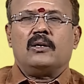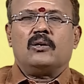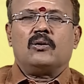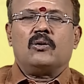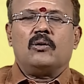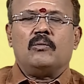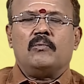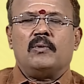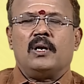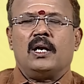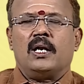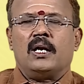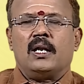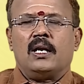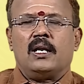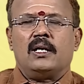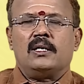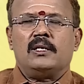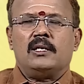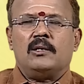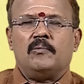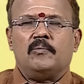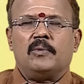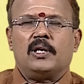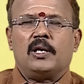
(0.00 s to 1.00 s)
இருக்கும் ஆனால்
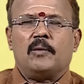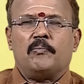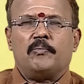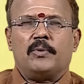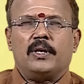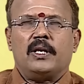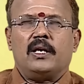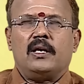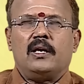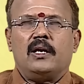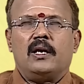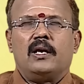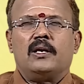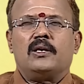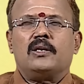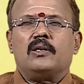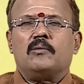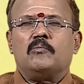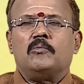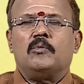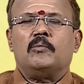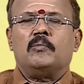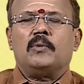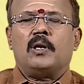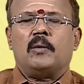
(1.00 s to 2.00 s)
அதில் மிகப்பெரிய
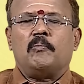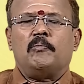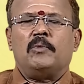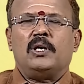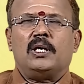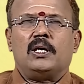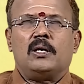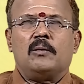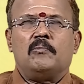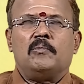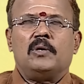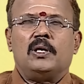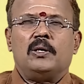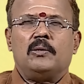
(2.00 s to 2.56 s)
ஏற்றமும் நம்பிக்கையும்